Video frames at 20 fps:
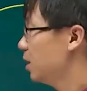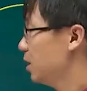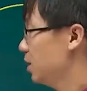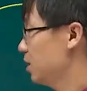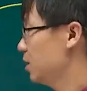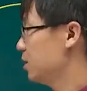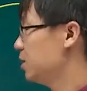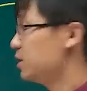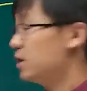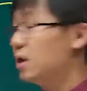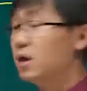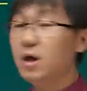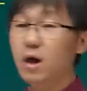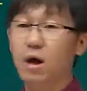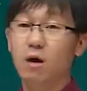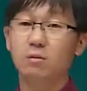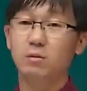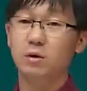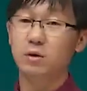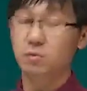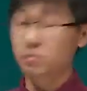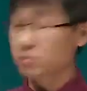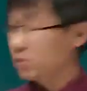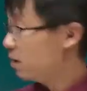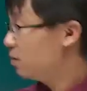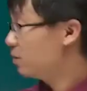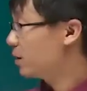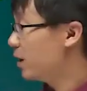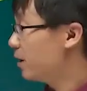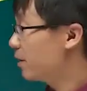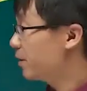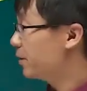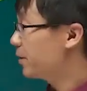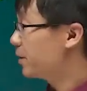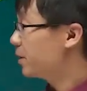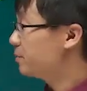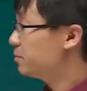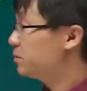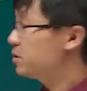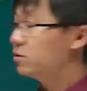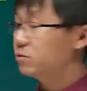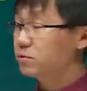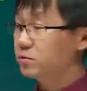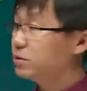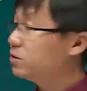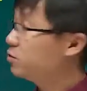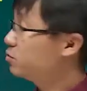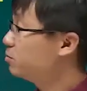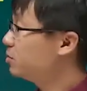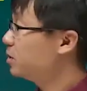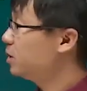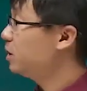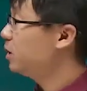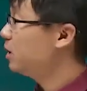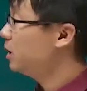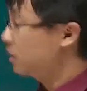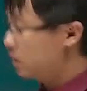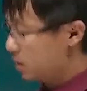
呃，经常考的一种考点啊，比较容易出题。